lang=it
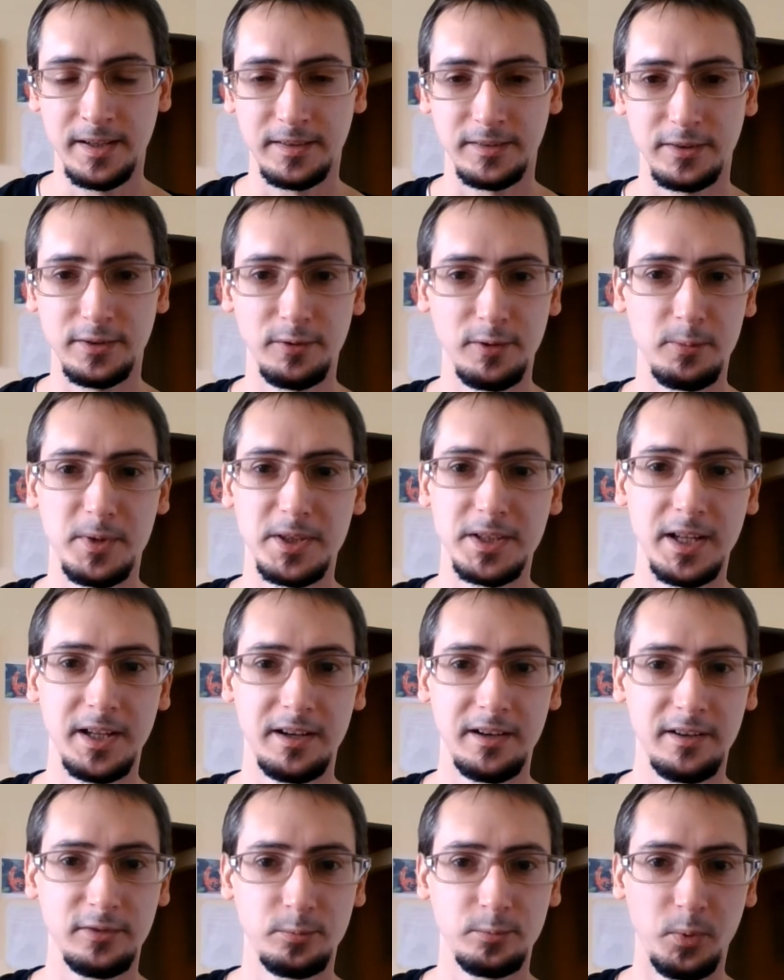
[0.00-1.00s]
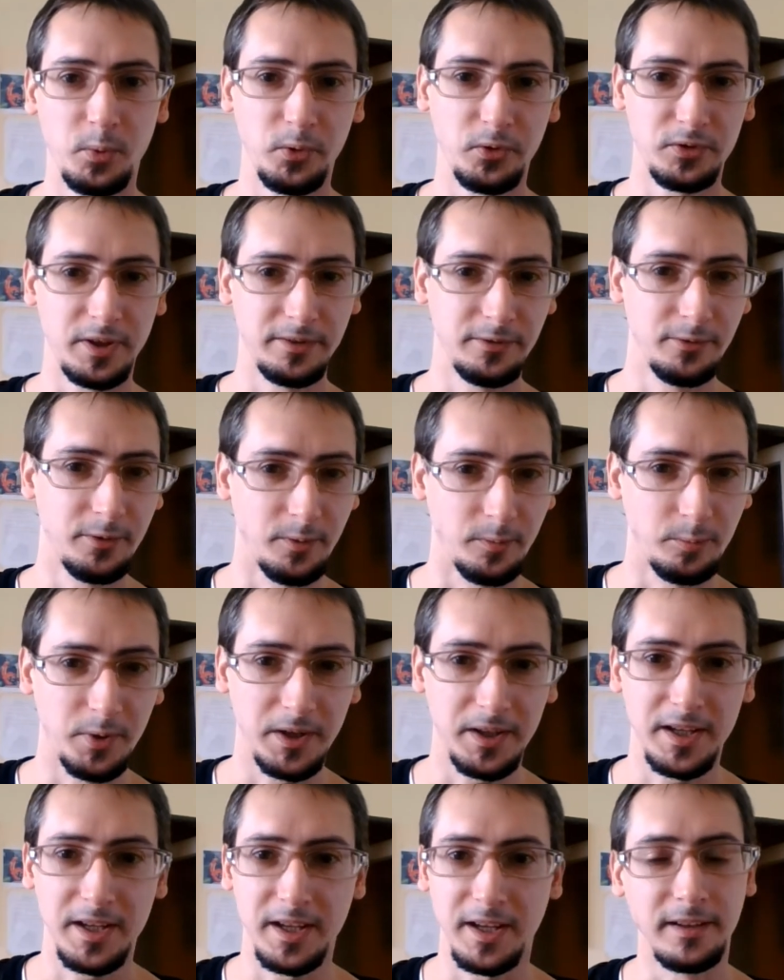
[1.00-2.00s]
si dovrebbe dare risposta no,
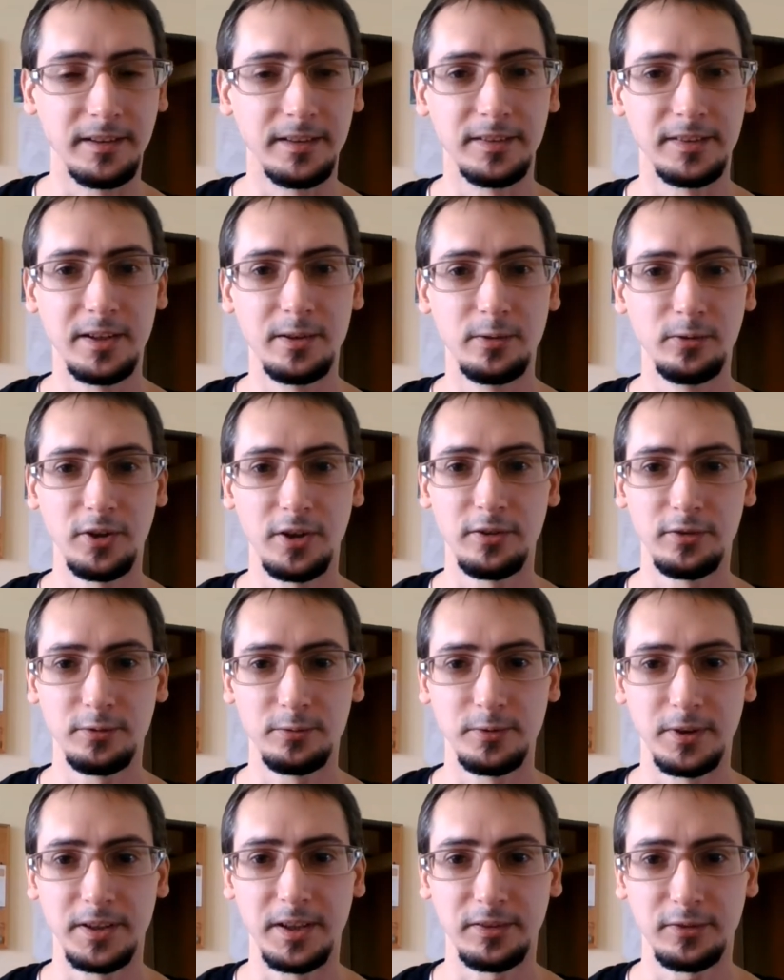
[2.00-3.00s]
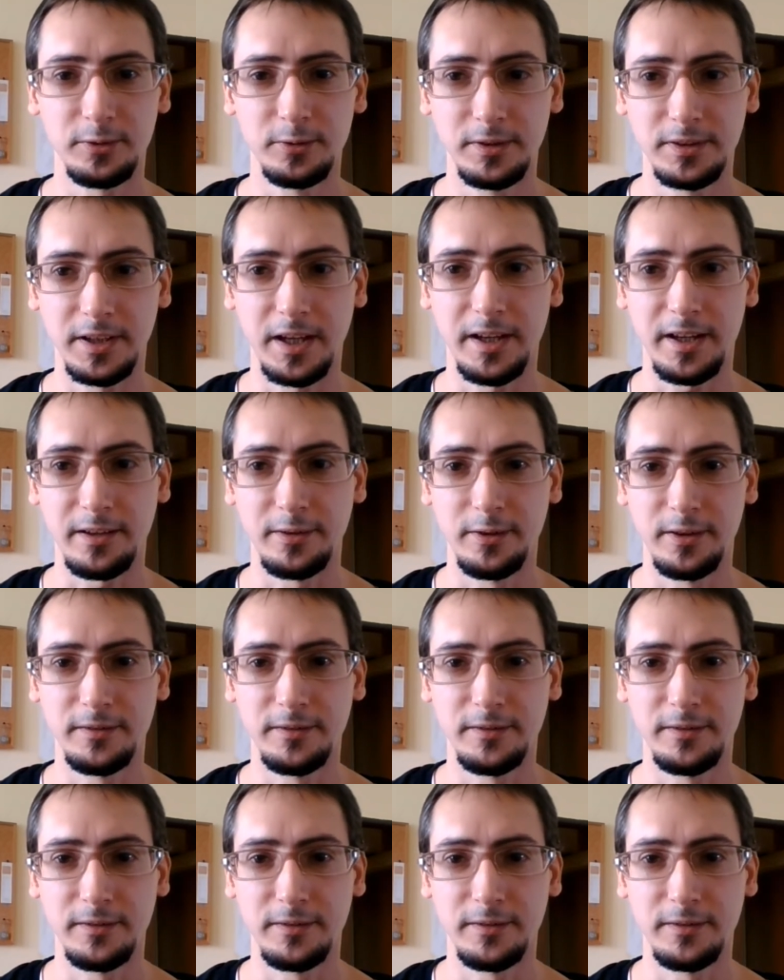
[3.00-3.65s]
perché se non c'è nessuno ad ascoltarlo,